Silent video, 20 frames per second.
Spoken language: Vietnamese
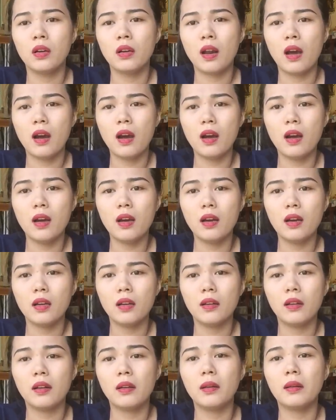đó
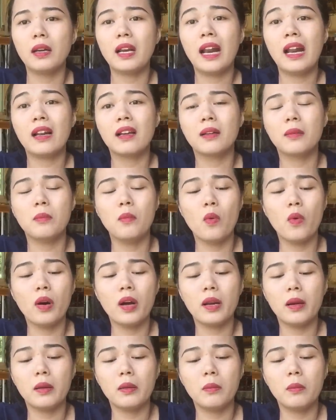là
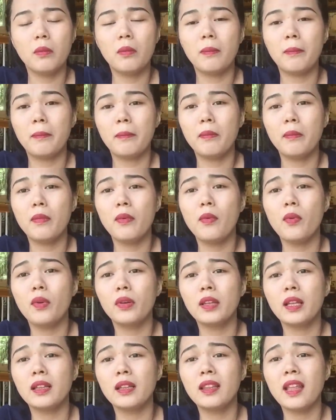mua
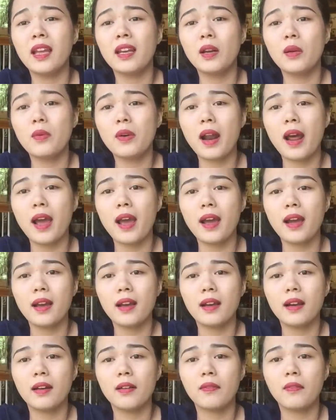mua thì tiền đâu ra
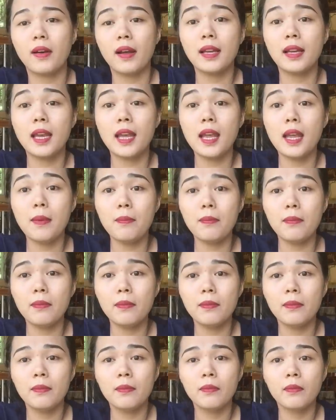phải kiếm
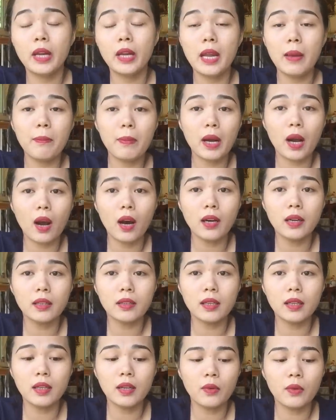kiếm mới có được
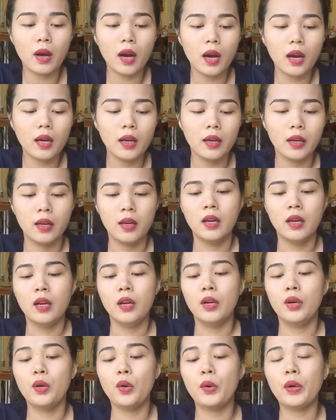những điều đó
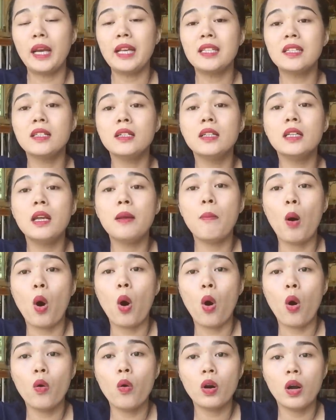rồi ngày xưa đi
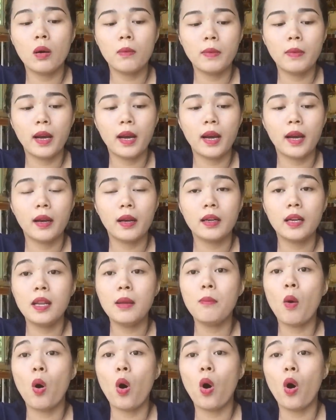bộ không mà
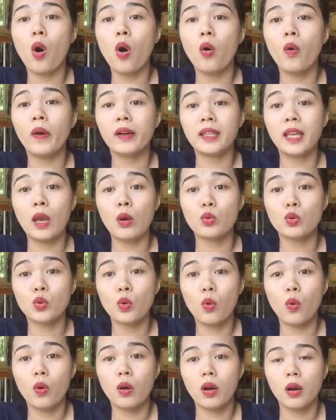đi bộ hoặc chèo
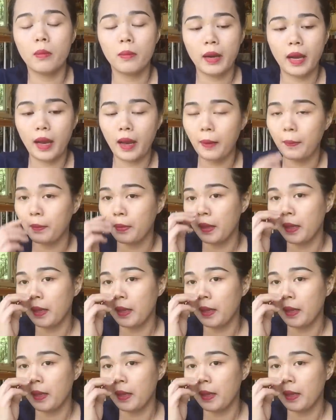xuồng không mà